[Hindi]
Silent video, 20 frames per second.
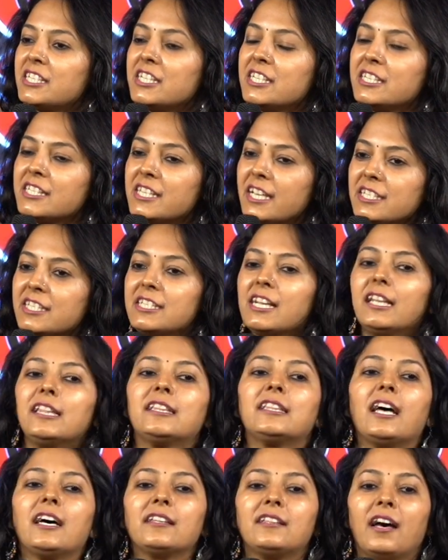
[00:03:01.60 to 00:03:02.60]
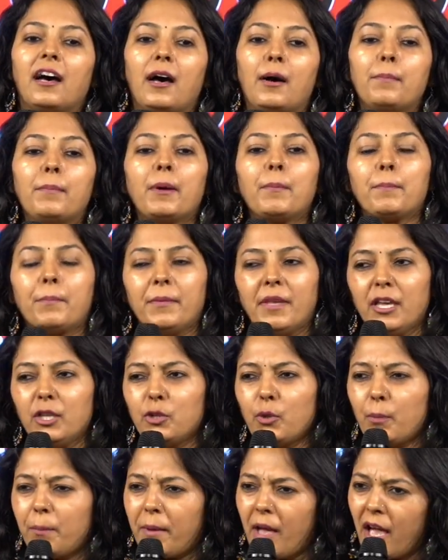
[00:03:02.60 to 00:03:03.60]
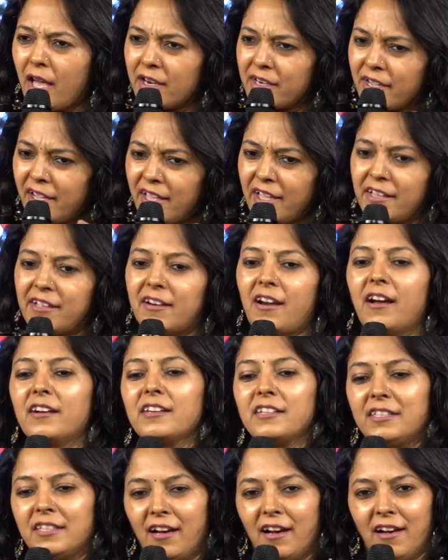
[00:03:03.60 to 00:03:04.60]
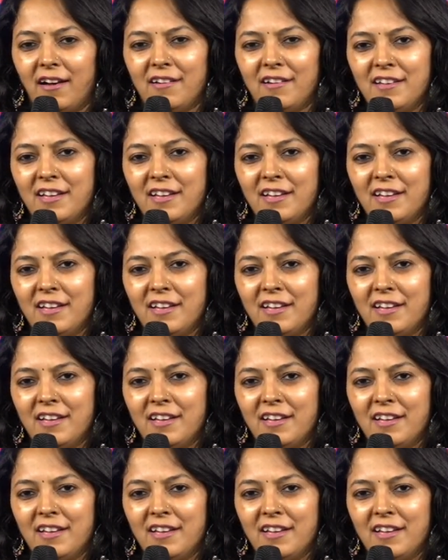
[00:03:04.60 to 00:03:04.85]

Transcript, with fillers: शी से जलता था पर ये तो प्यार का एक रंग था